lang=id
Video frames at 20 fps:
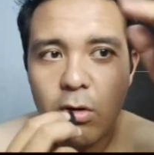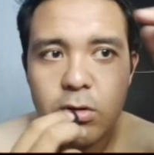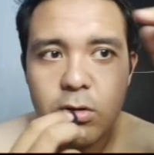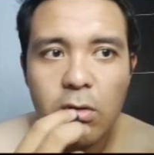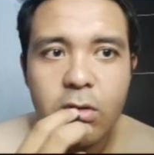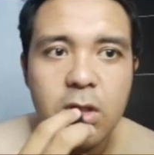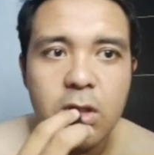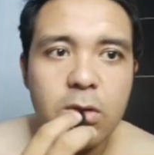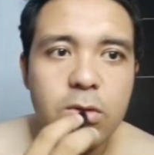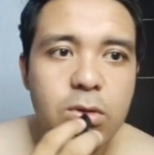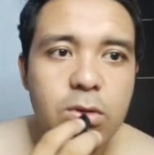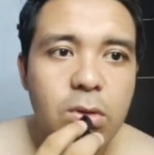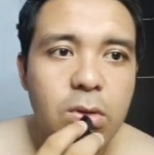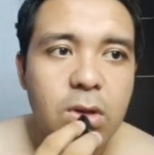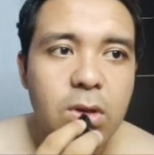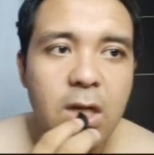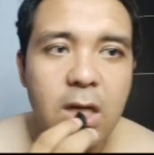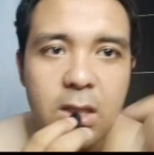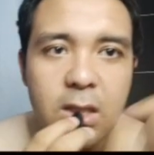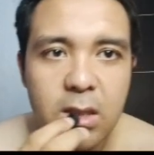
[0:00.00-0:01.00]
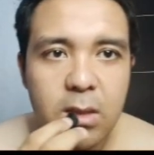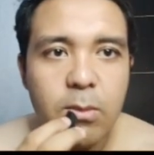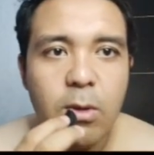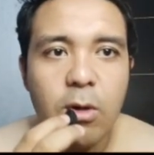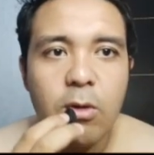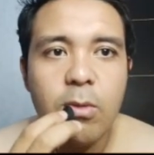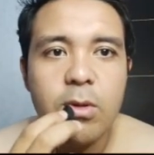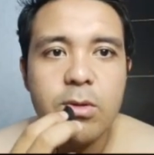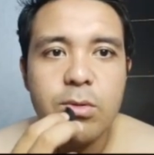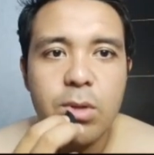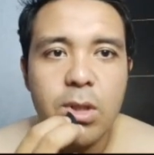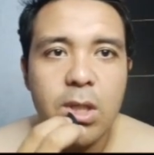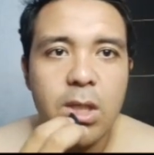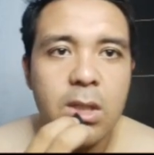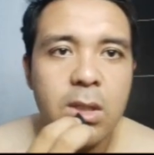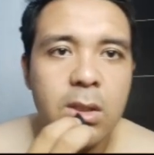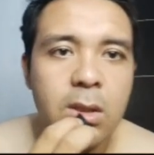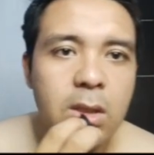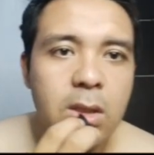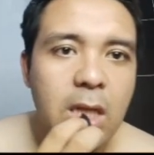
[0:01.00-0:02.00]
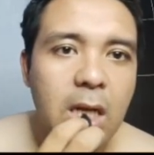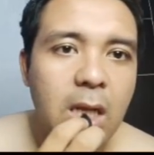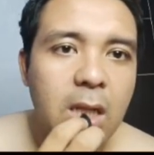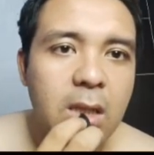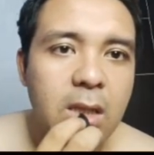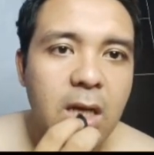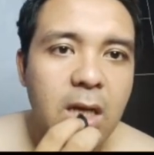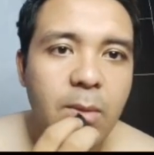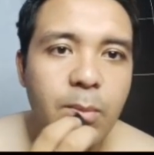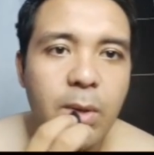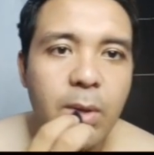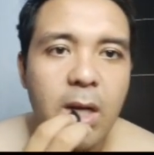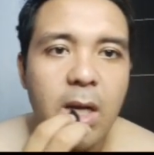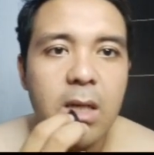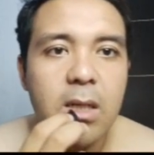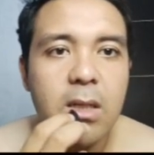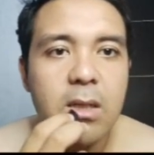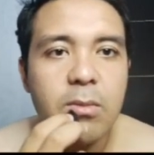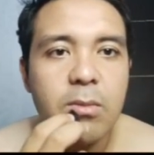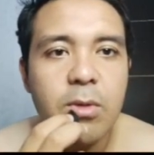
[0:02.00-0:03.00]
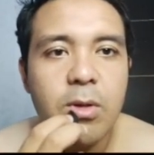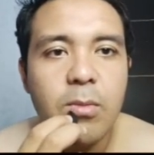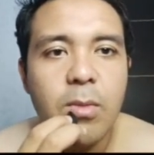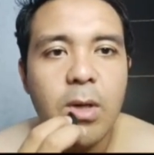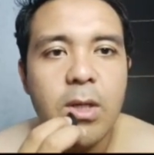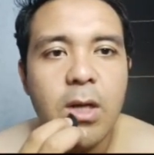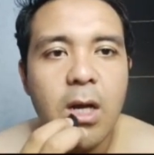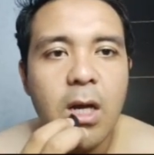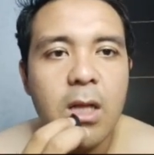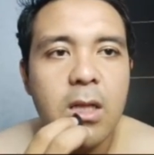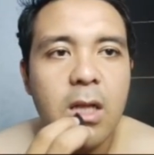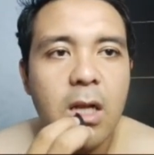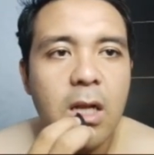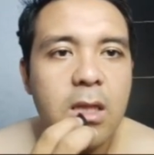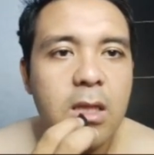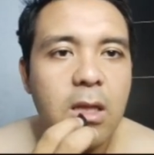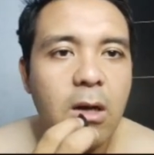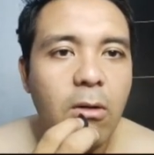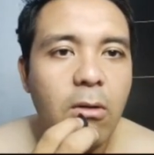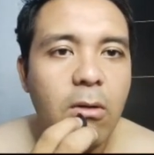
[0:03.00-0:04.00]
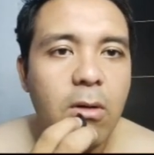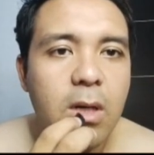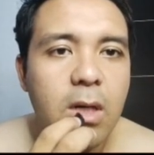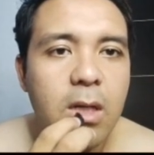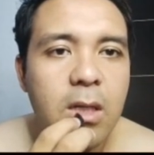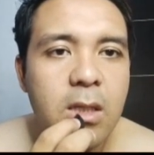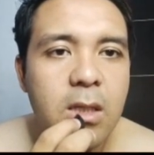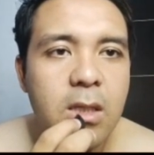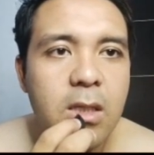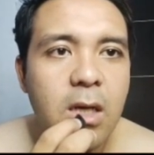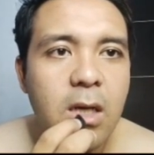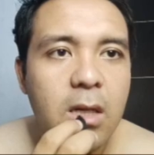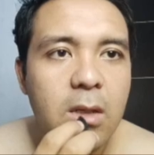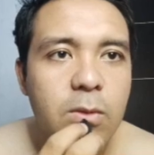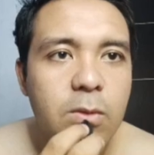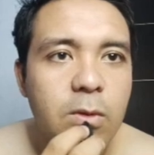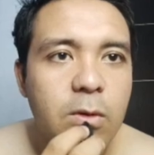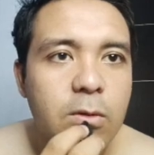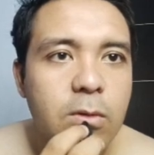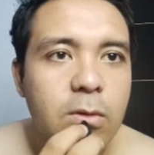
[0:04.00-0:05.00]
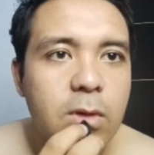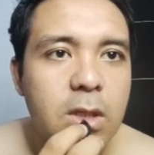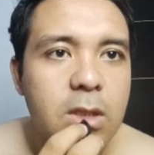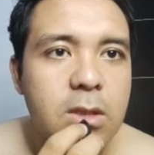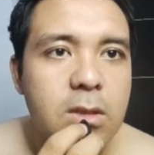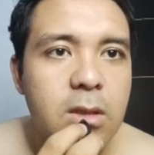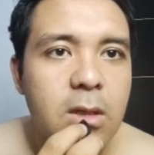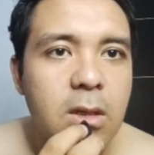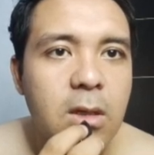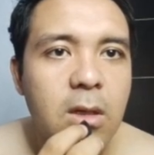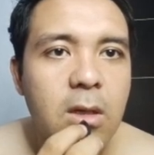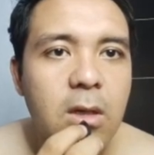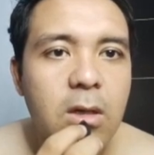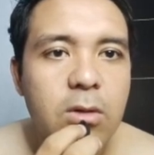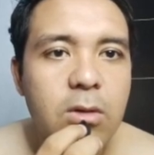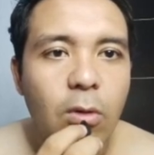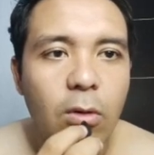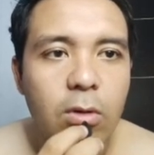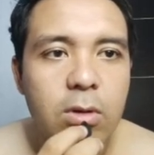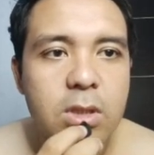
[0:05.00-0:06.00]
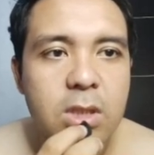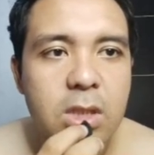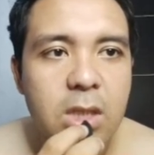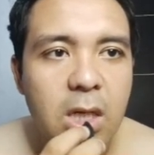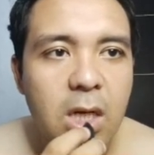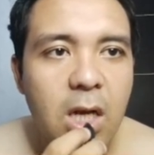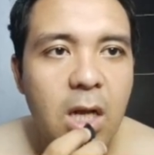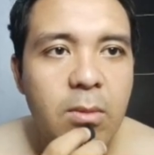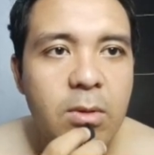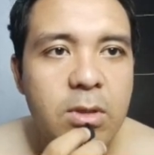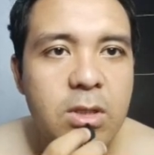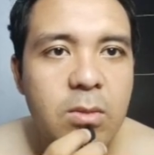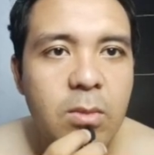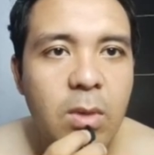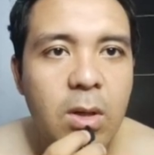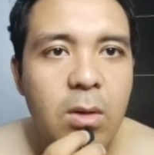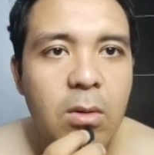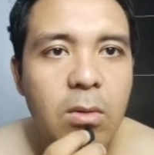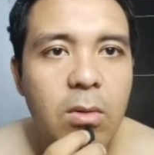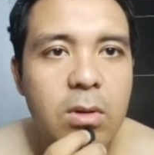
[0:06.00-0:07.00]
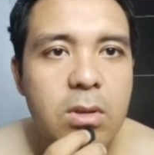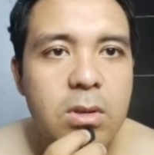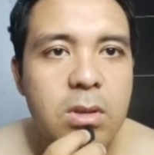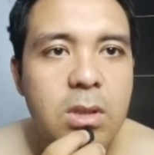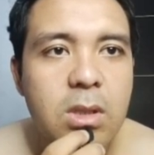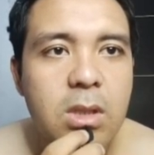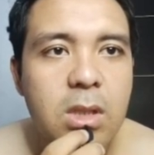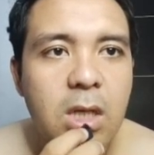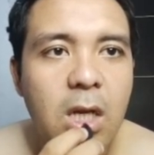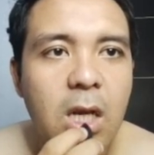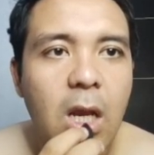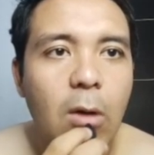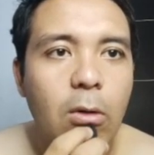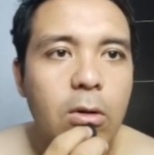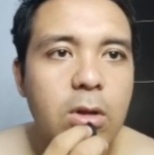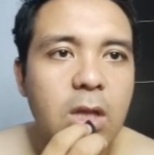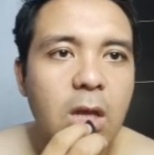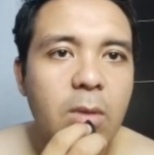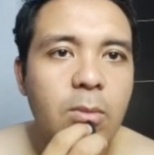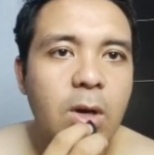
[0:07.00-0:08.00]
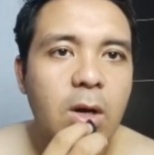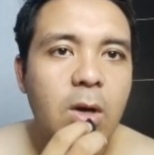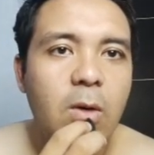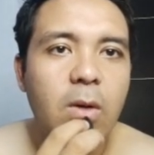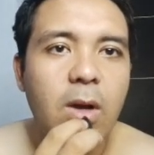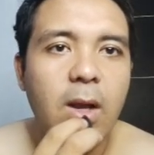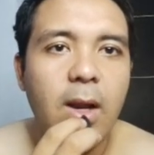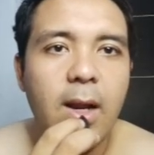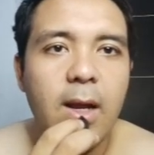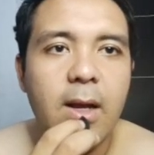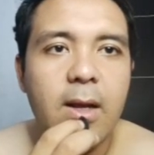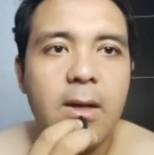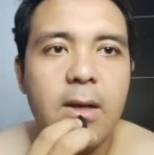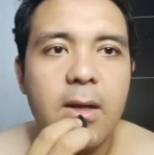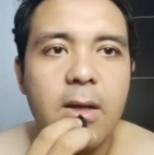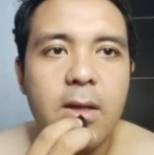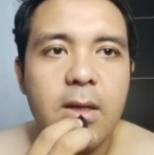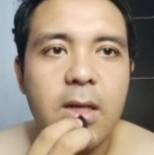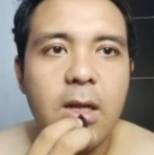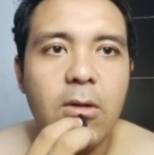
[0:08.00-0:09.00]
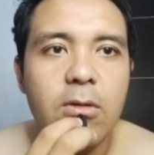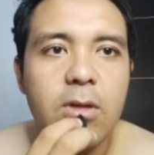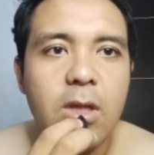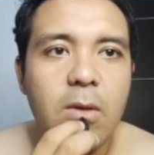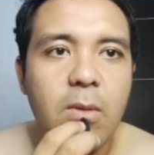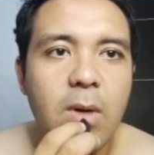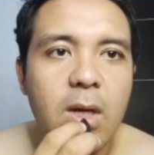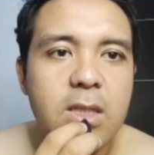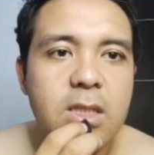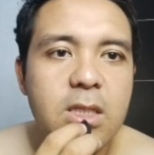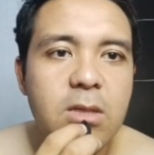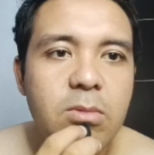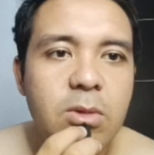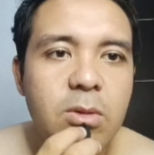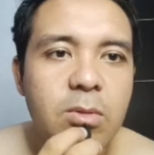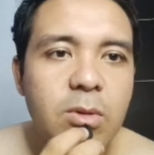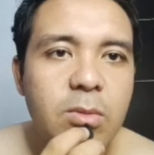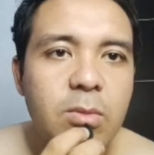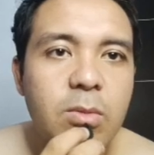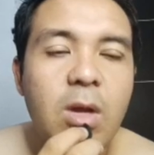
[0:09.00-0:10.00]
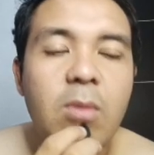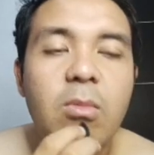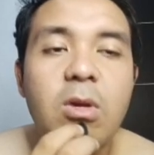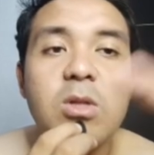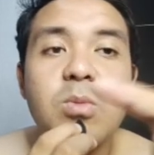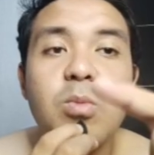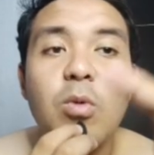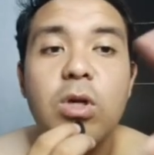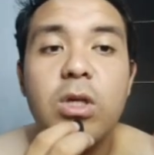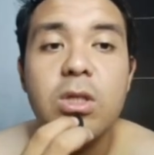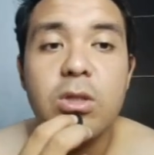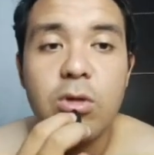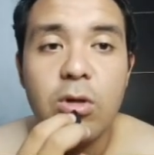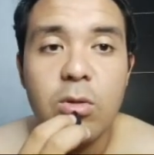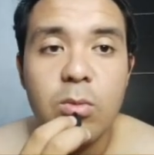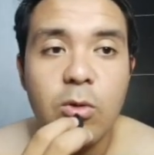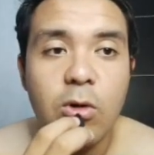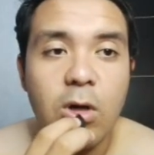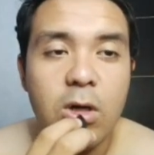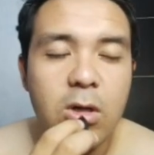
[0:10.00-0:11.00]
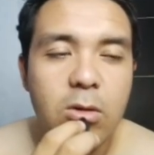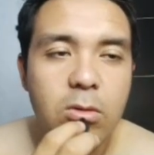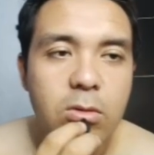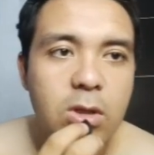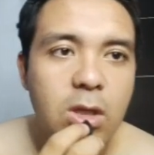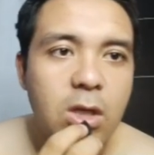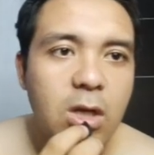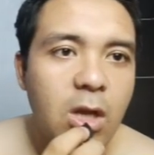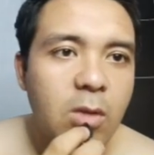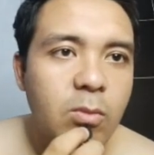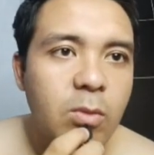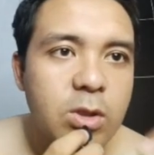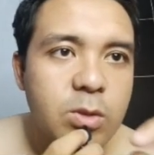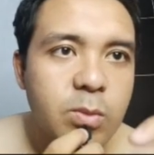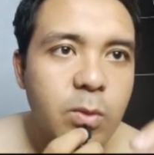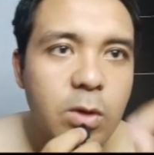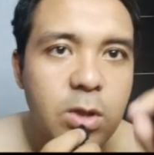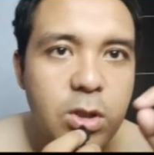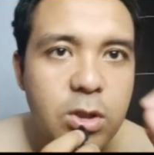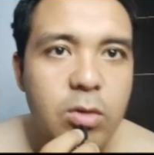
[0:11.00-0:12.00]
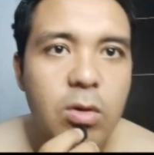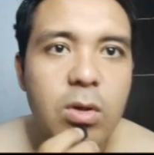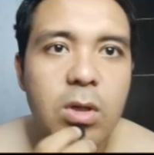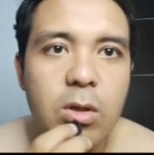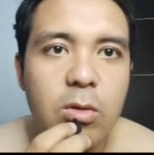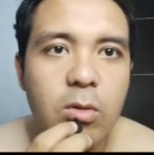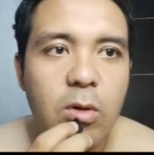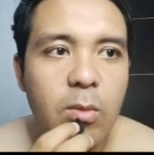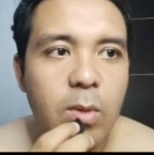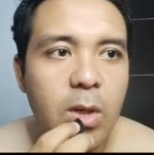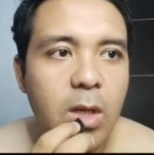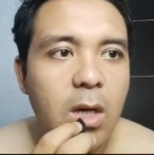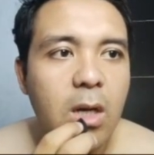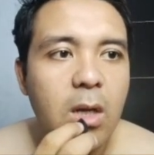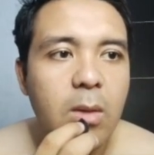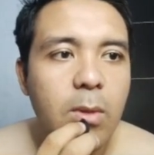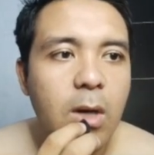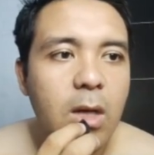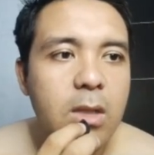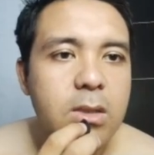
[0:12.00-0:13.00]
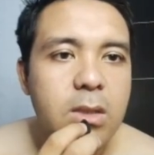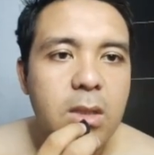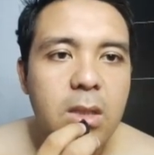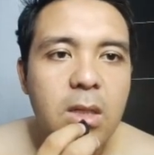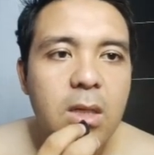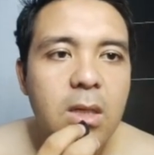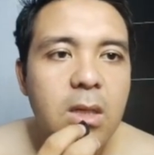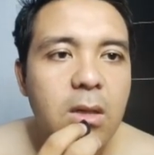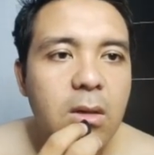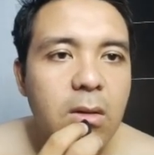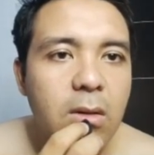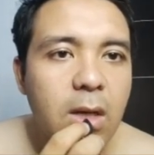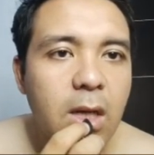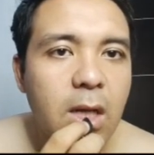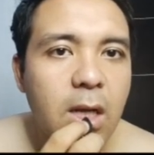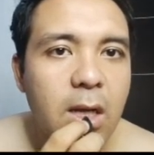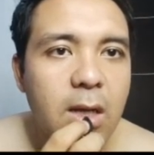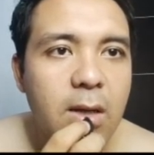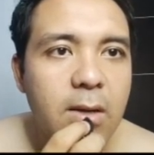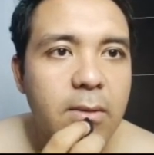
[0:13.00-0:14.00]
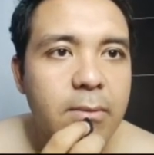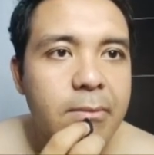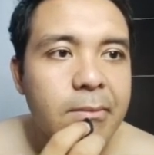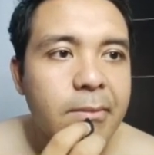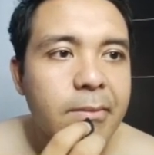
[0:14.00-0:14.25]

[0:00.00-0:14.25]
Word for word: kosong satu slot lagi baru masukin talenta apa lagi temen ini banyakkan talenta orange nih di Anluogo guys gue lah masih main dots ini DOT emang oke okay lah DOT wajib teman-teman damage poison bukan DOT damage poison itu lebih ngeri banget sih oke lah